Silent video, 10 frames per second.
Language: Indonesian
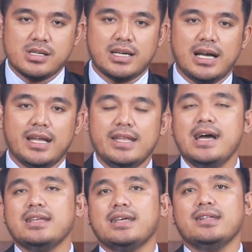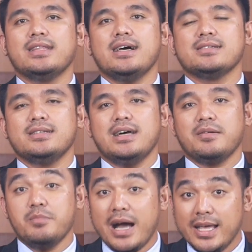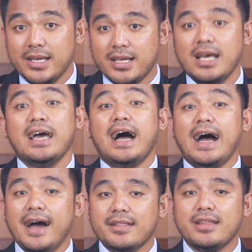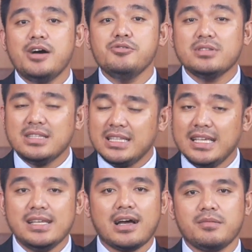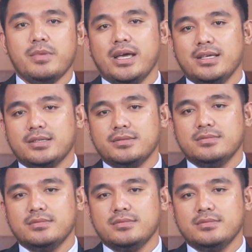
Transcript: keadaan kita sedang baik atau tidak baik